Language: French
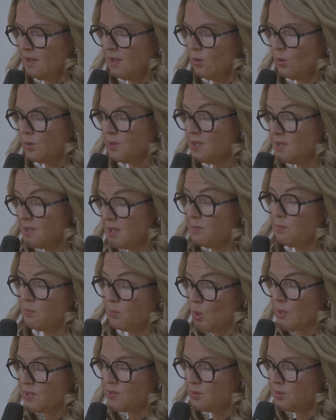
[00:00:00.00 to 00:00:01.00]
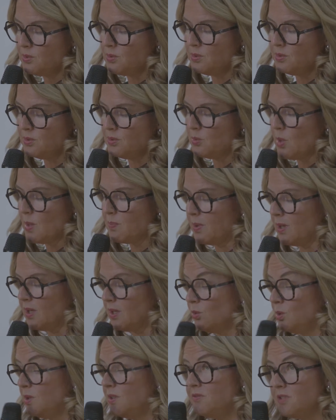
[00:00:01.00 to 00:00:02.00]
on était pointu du doigt par
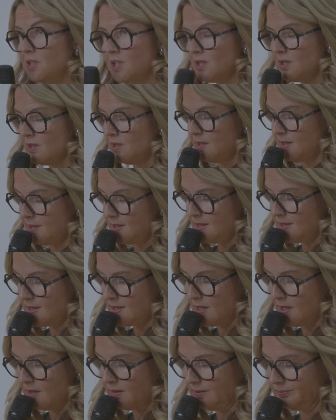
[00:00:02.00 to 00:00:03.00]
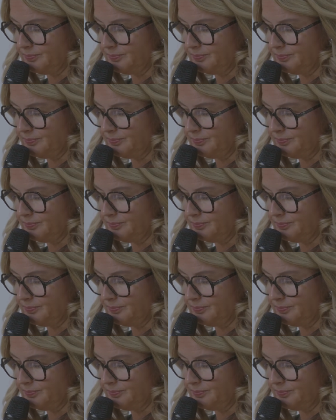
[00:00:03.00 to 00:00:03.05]
Olivier et Laetitia.